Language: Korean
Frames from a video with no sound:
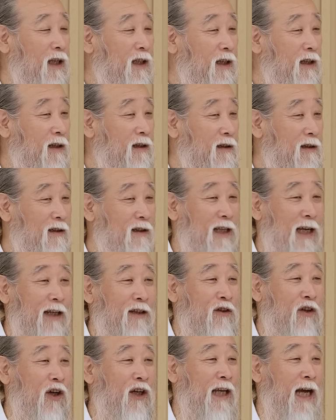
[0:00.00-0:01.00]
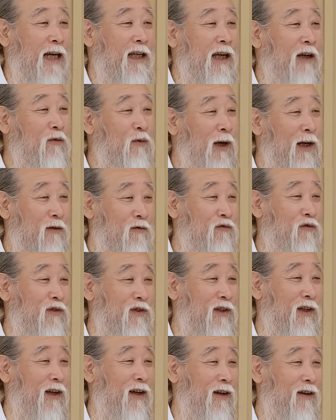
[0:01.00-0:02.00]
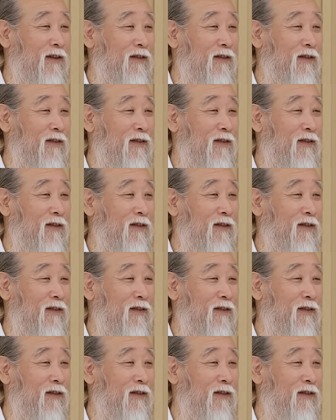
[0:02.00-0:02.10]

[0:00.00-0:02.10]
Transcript: 고양이를 그렇게 더 약해도 할 수 있어요.